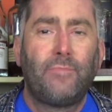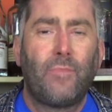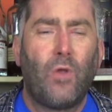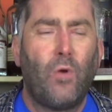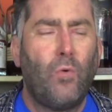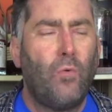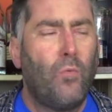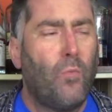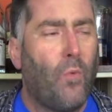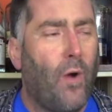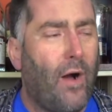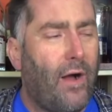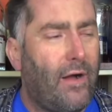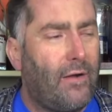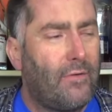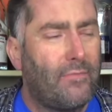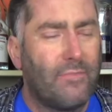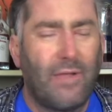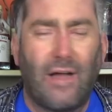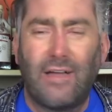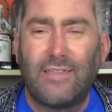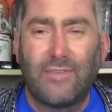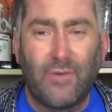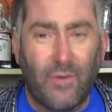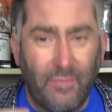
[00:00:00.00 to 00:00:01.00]
oh wow,
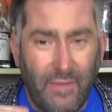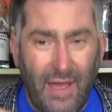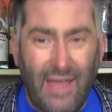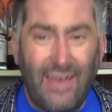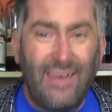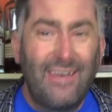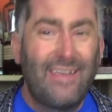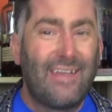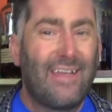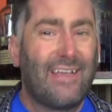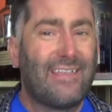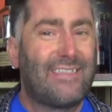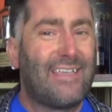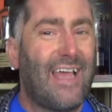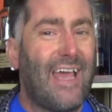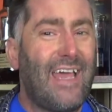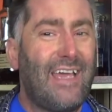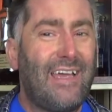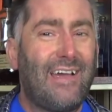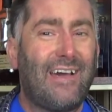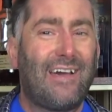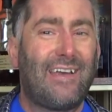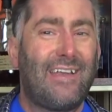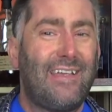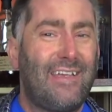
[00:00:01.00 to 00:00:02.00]
also am Ende geht es
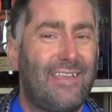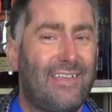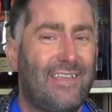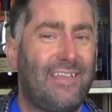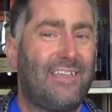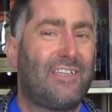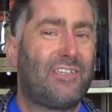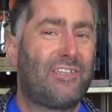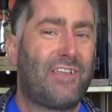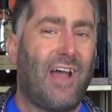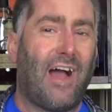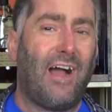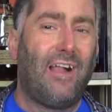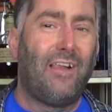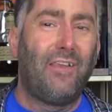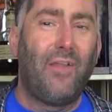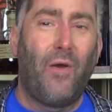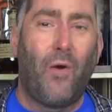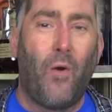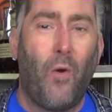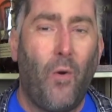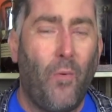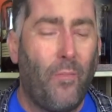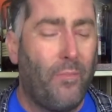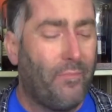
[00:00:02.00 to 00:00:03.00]
echt richtig steil
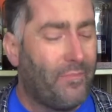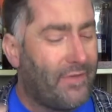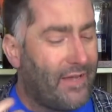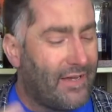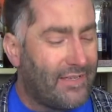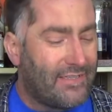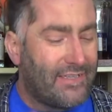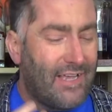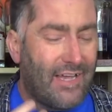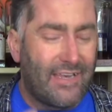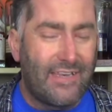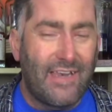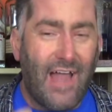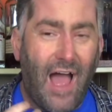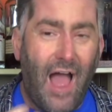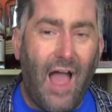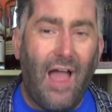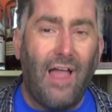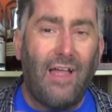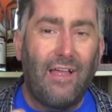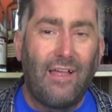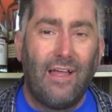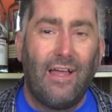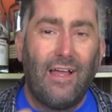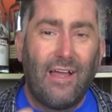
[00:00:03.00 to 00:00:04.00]
nach oben. Der, der
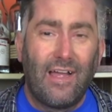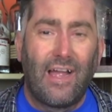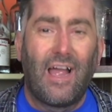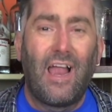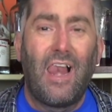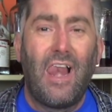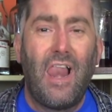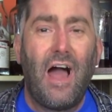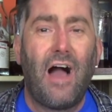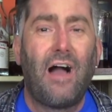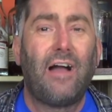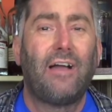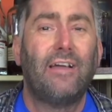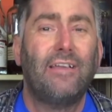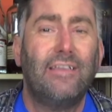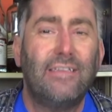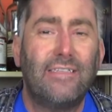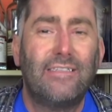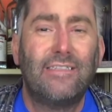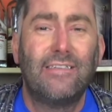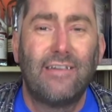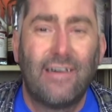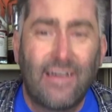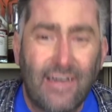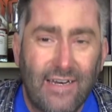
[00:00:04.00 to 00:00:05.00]
Nachklang
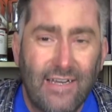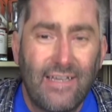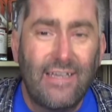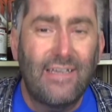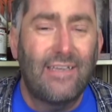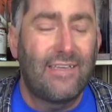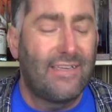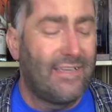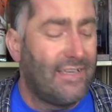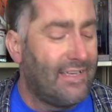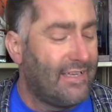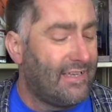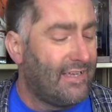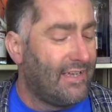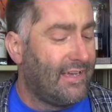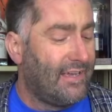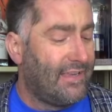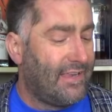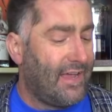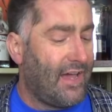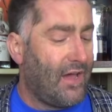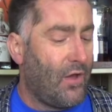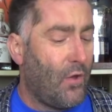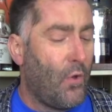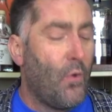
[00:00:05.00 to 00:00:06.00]
ist richtig hier
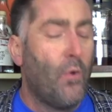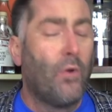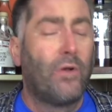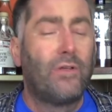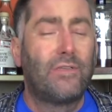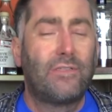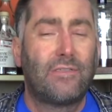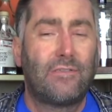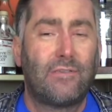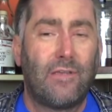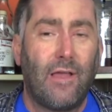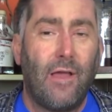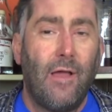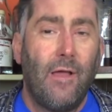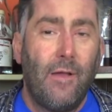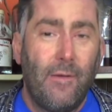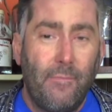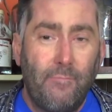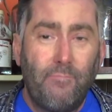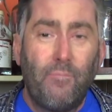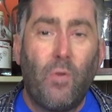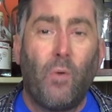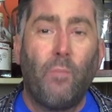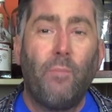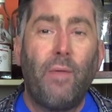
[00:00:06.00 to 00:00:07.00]
der
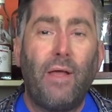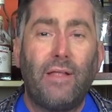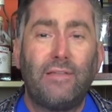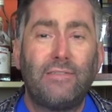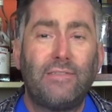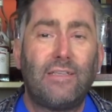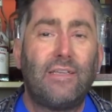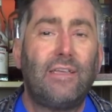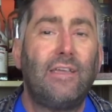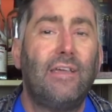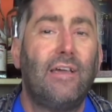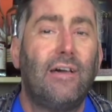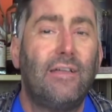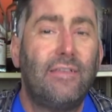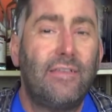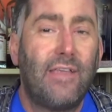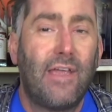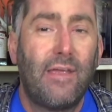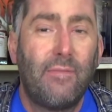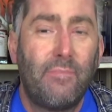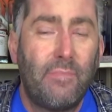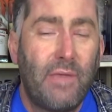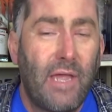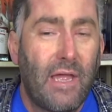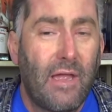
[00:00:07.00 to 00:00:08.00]
Höchstmoment hier in
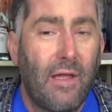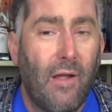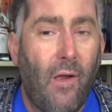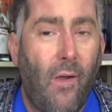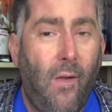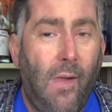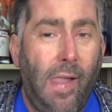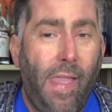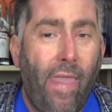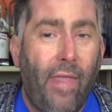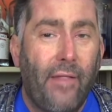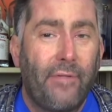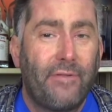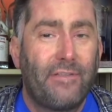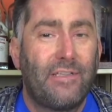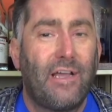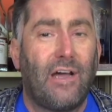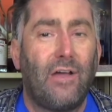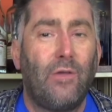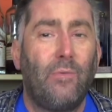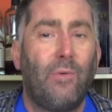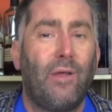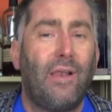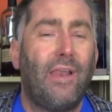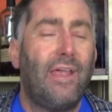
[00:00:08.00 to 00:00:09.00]
dem Ding. Da
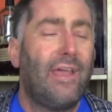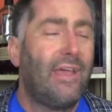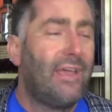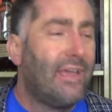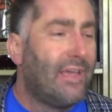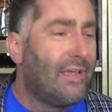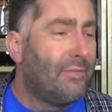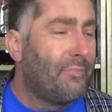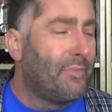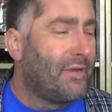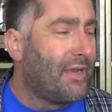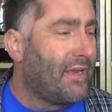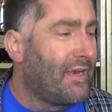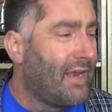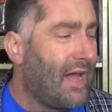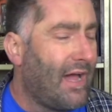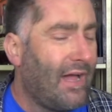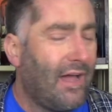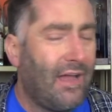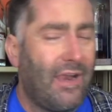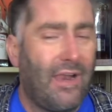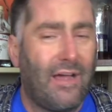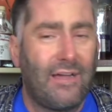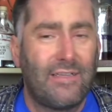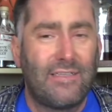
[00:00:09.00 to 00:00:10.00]
überlege ich mir den
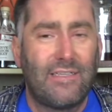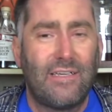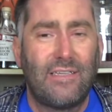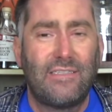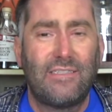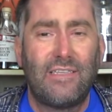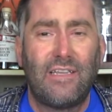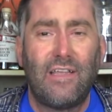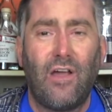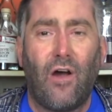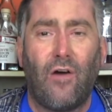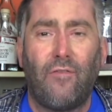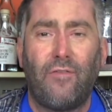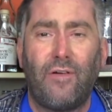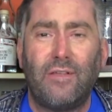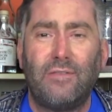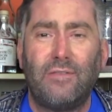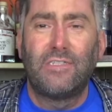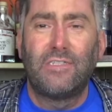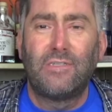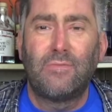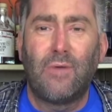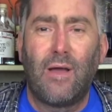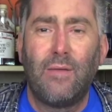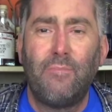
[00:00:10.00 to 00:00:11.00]
Nachklang tatsächlich auf
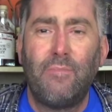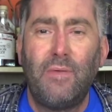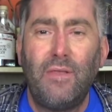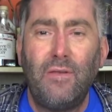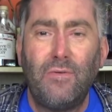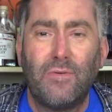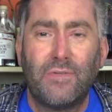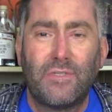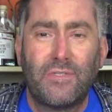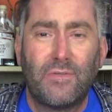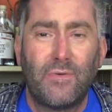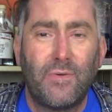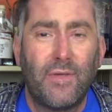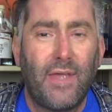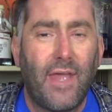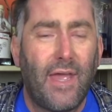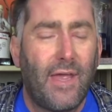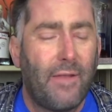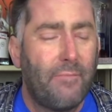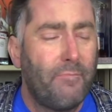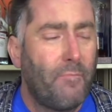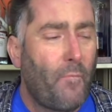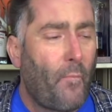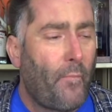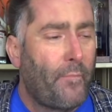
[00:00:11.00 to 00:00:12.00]
2 Minus zu
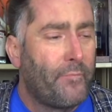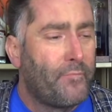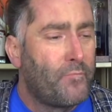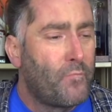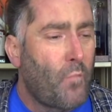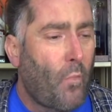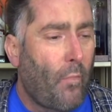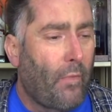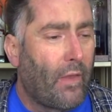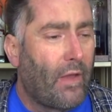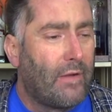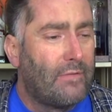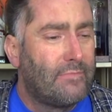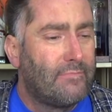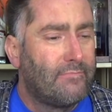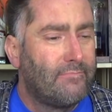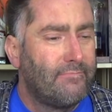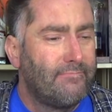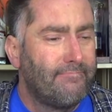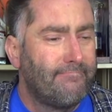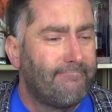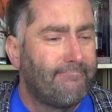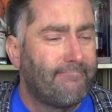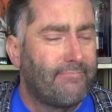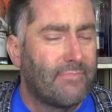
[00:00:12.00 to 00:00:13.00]
gehen.
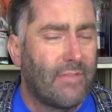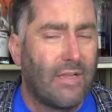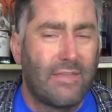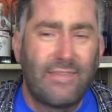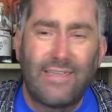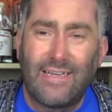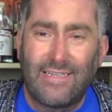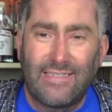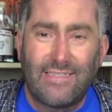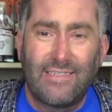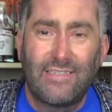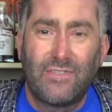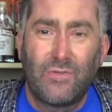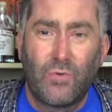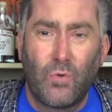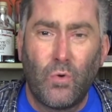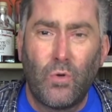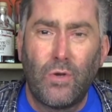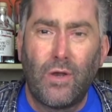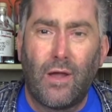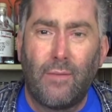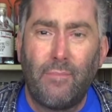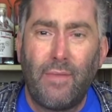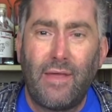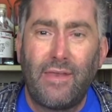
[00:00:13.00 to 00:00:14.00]
Hm, das ist
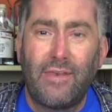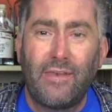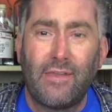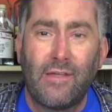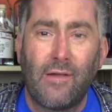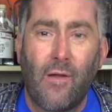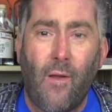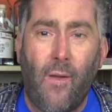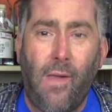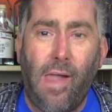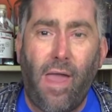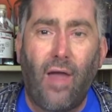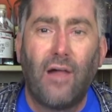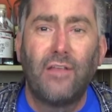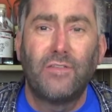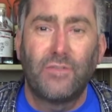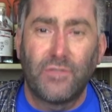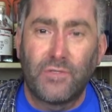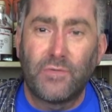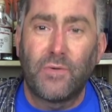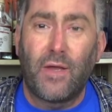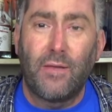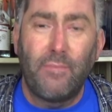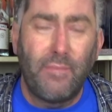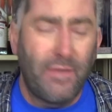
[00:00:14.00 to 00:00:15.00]
gut am Ende. Also
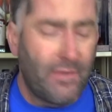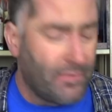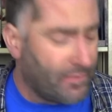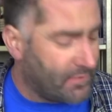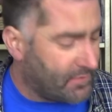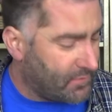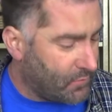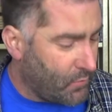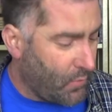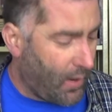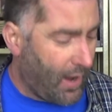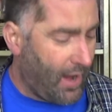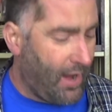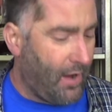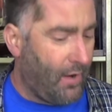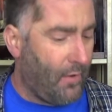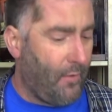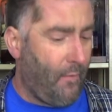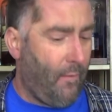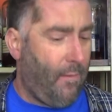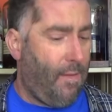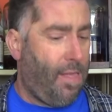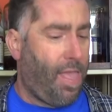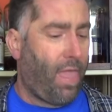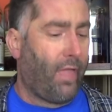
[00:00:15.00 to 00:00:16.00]
2 Minus,
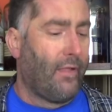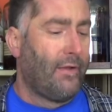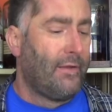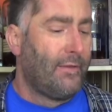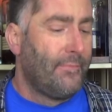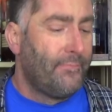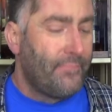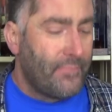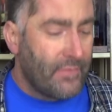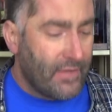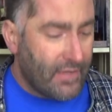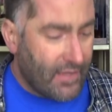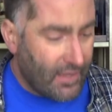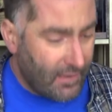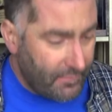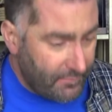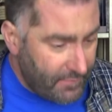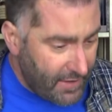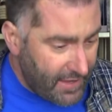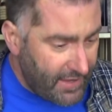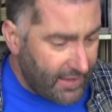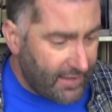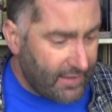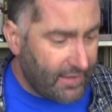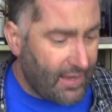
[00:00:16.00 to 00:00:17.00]
wow.
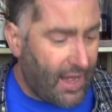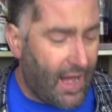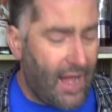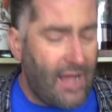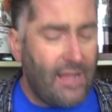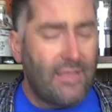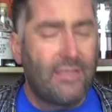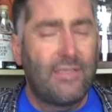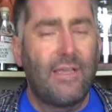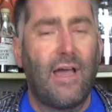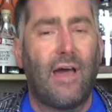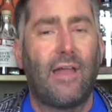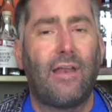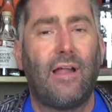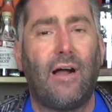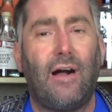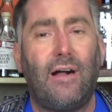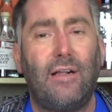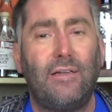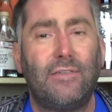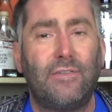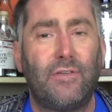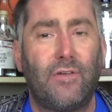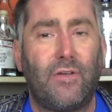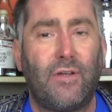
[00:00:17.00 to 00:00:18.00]
Kilbegen, 8 Jahre
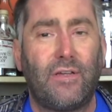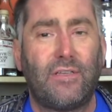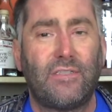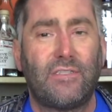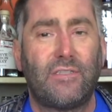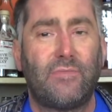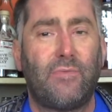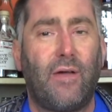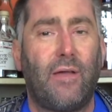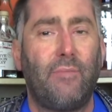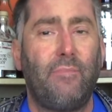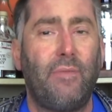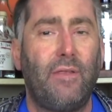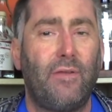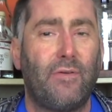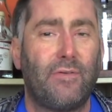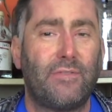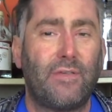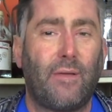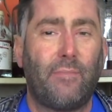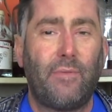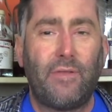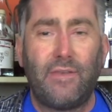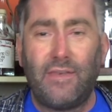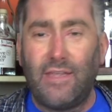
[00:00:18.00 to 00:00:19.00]
alt, du kriegst ein 2 Minus,
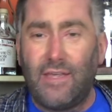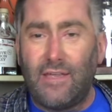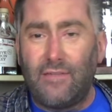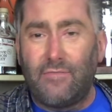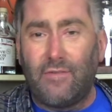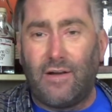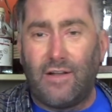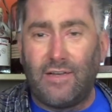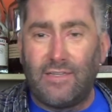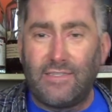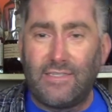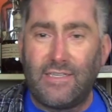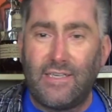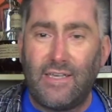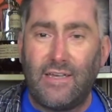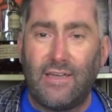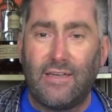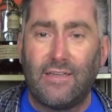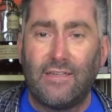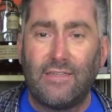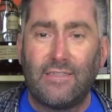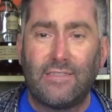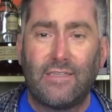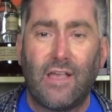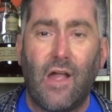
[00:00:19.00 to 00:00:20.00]
aber nicht, weil es hier
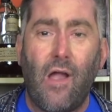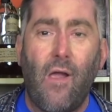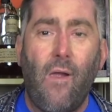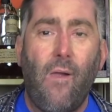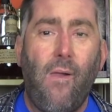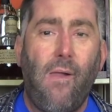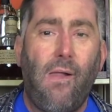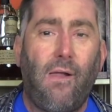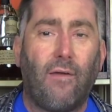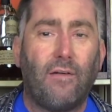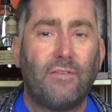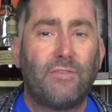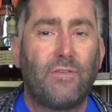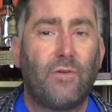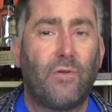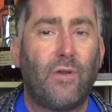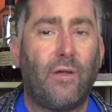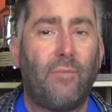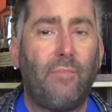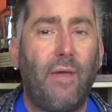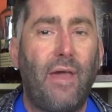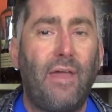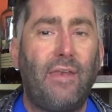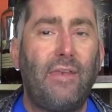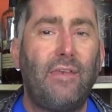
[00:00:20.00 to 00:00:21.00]
ist,
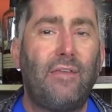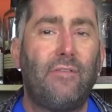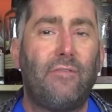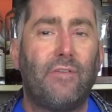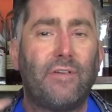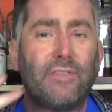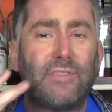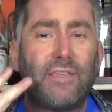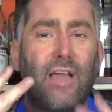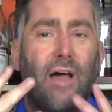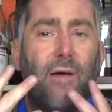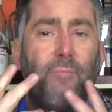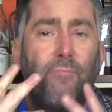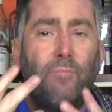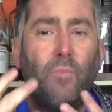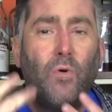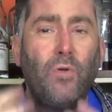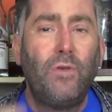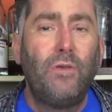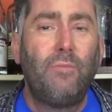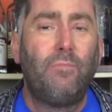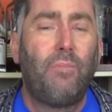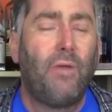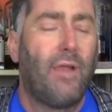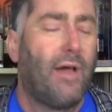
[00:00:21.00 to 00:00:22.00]
sondern am Ende, was da im
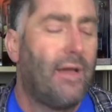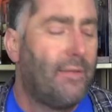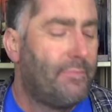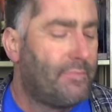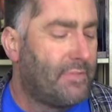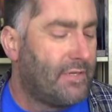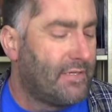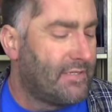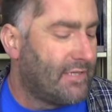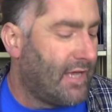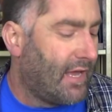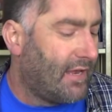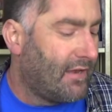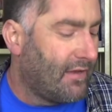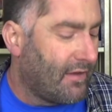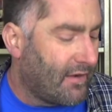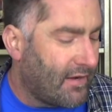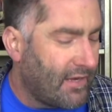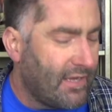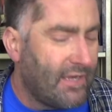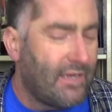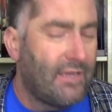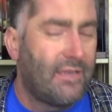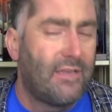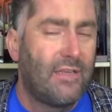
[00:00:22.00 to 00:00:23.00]
Mund bleibt, ist eine
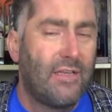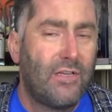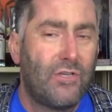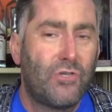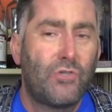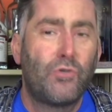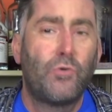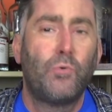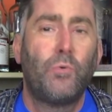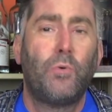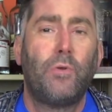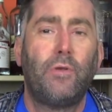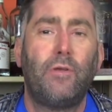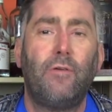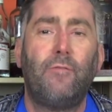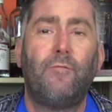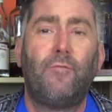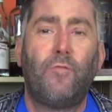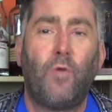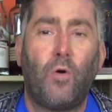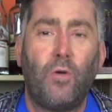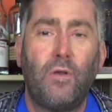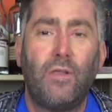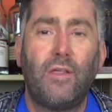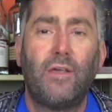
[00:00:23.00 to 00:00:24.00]
richtig schöne,
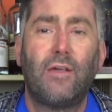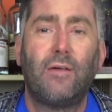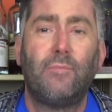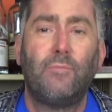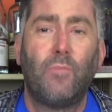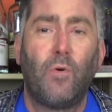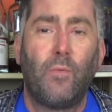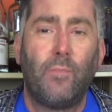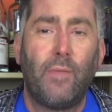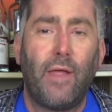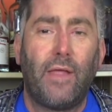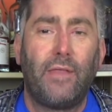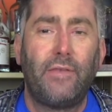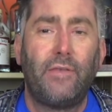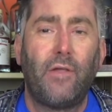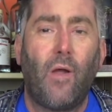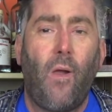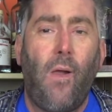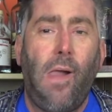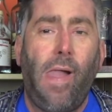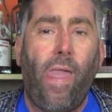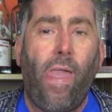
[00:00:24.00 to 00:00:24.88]
wollige Moment